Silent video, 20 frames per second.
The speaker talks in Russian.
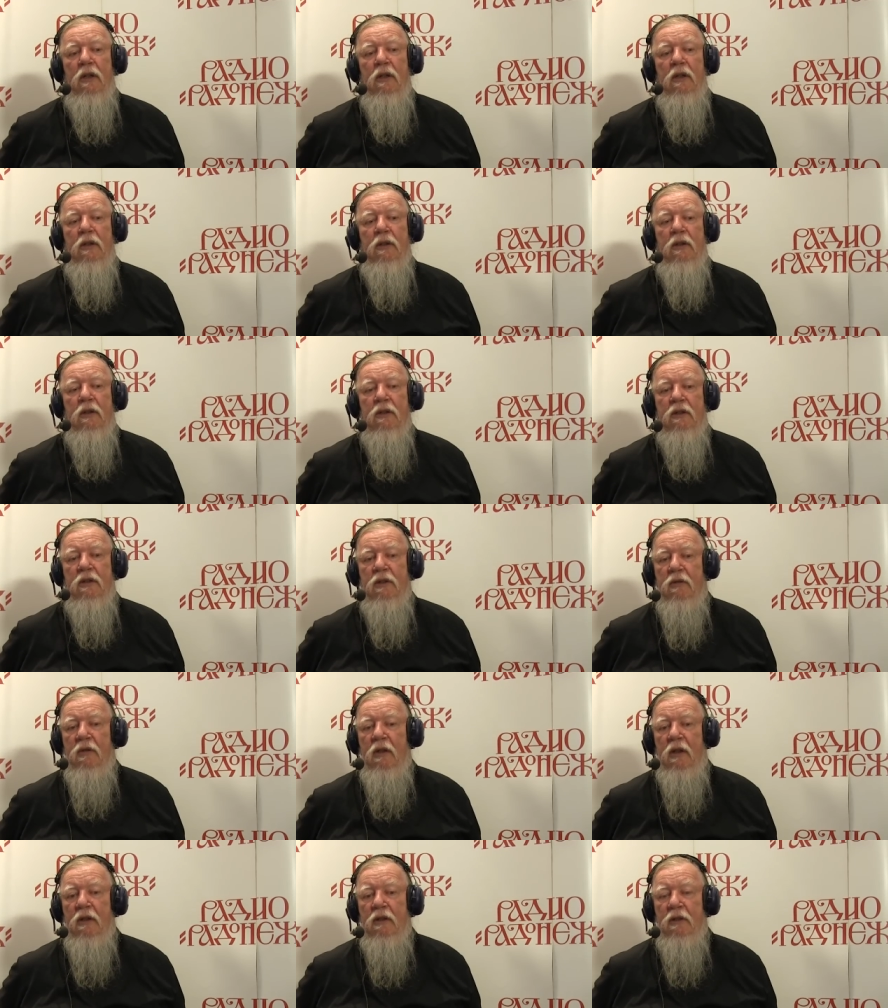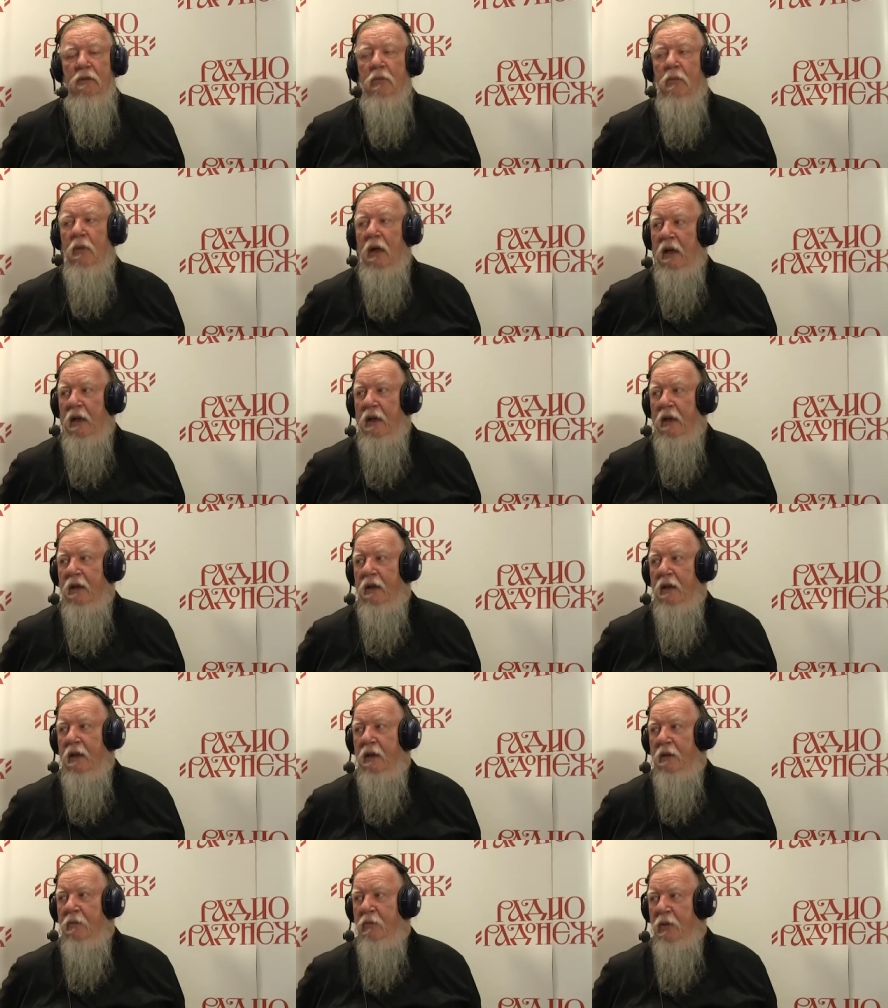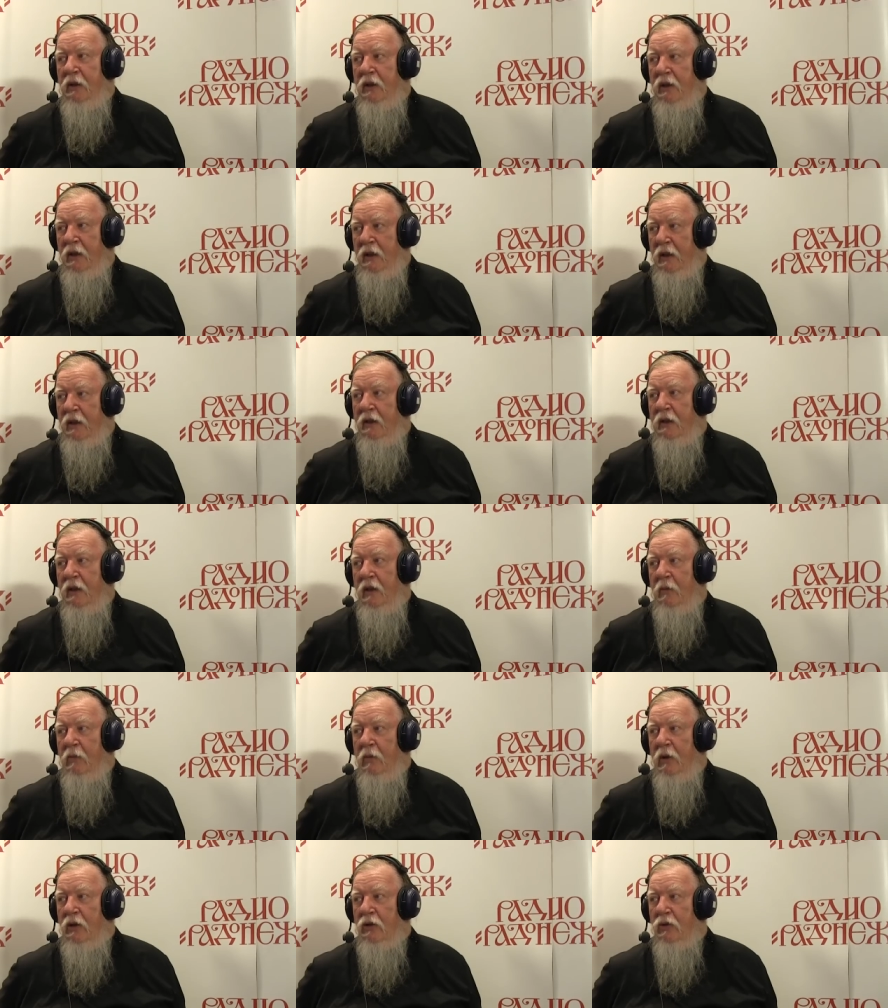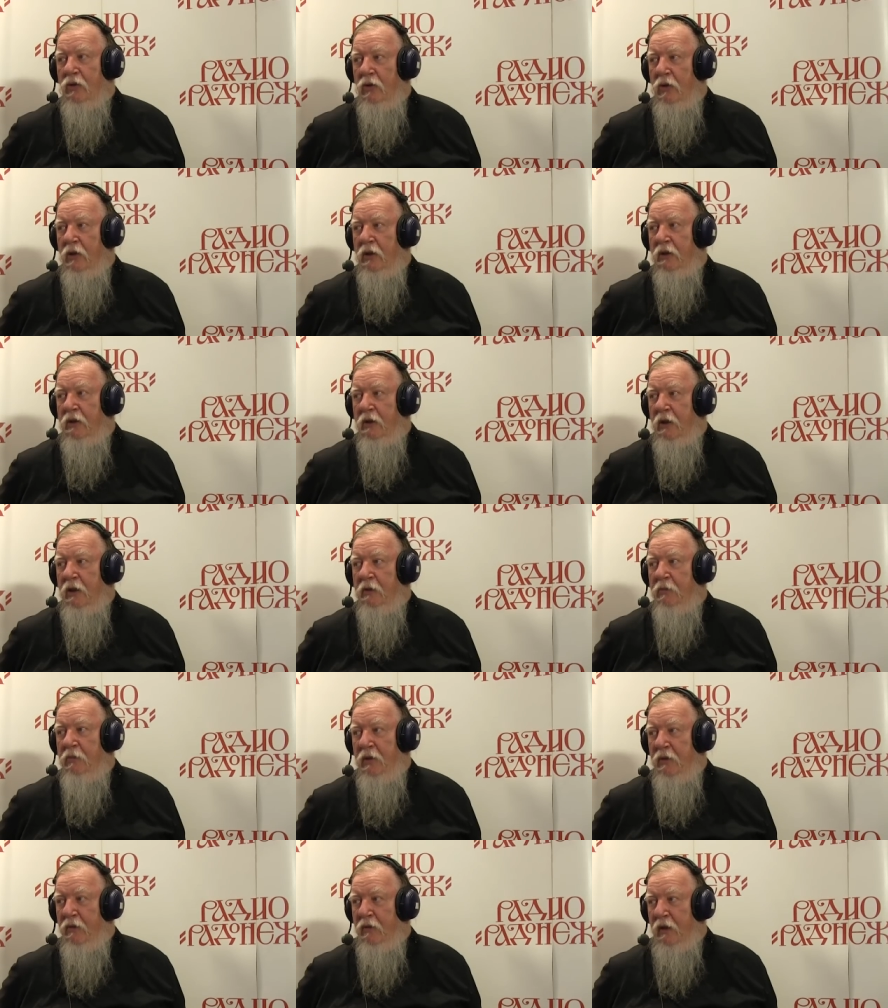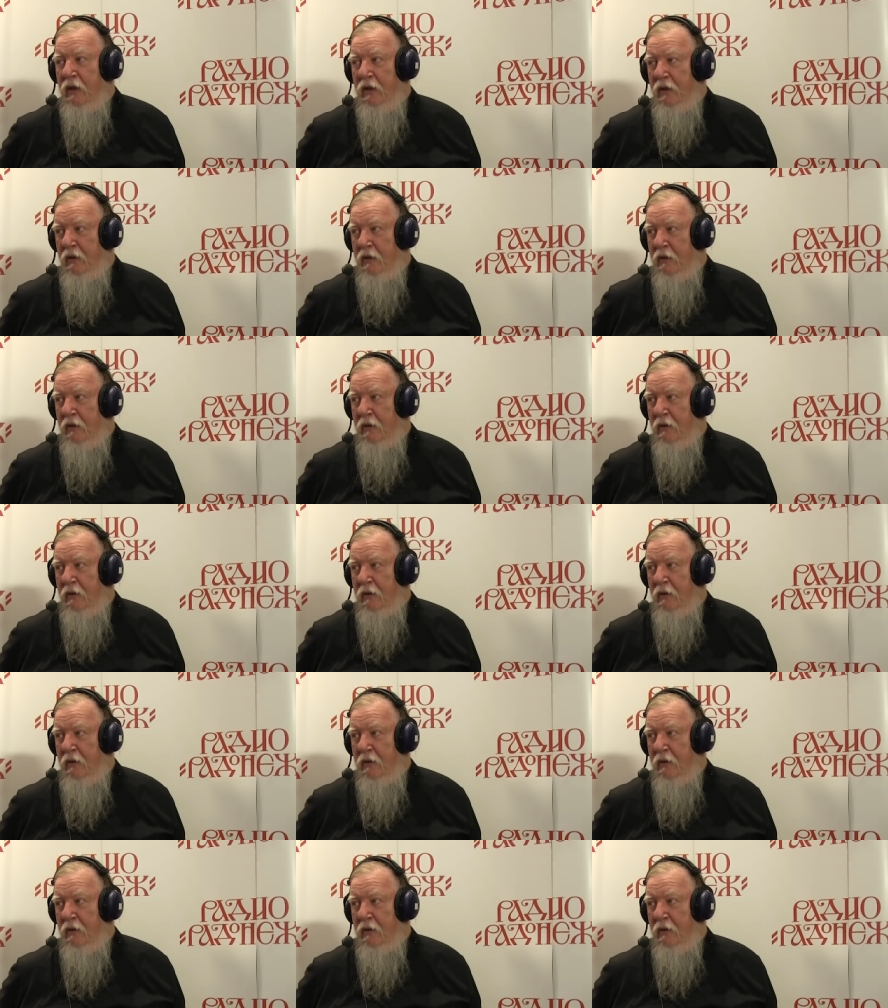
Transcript: э, называлось «маленькое от панихида, а большое – это отпевание».